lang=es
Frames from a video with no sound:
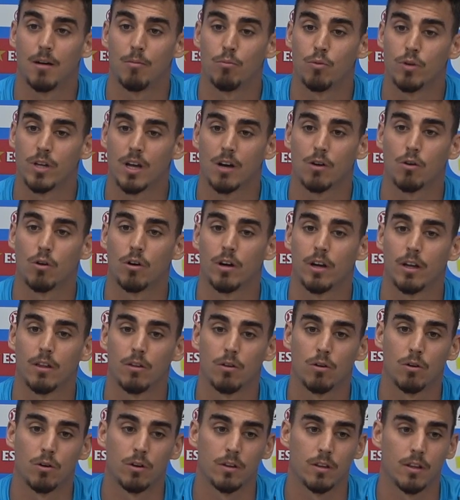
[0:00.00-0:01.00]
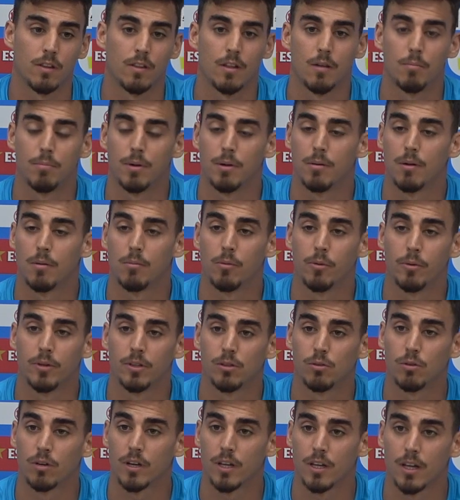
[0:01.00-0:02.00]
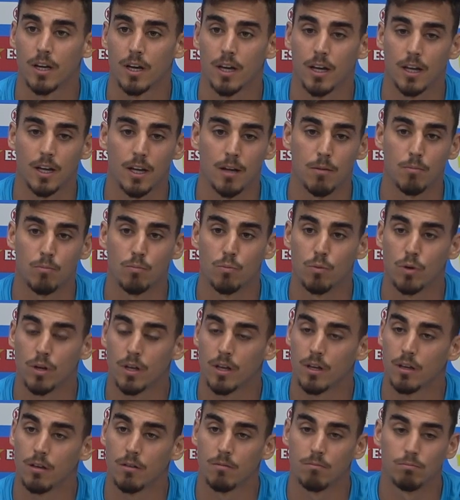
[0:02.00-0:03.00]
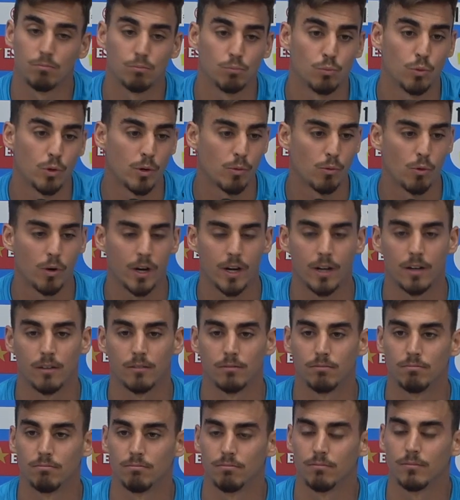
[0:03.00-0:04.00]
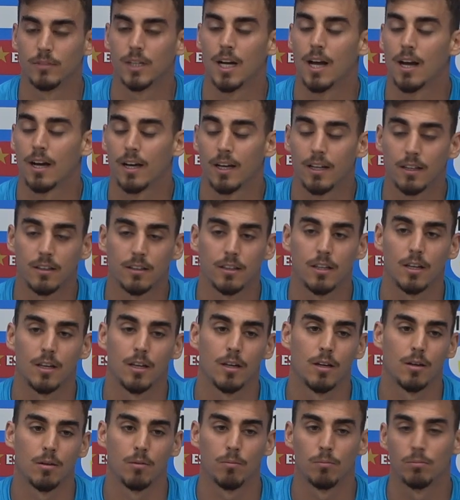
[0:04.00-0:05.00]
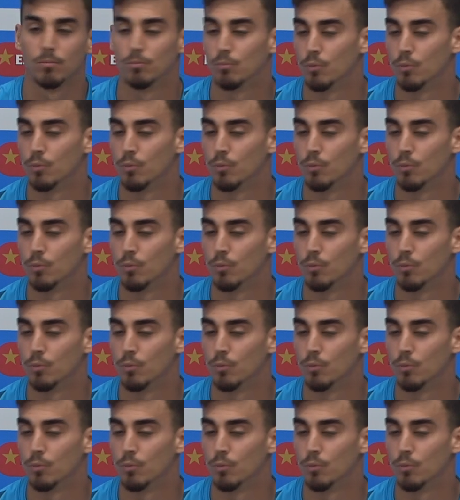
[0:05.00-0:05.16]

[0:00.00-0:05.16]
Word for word: muy acogedor, desde el primer momento que llegué, muy, muy buena gente,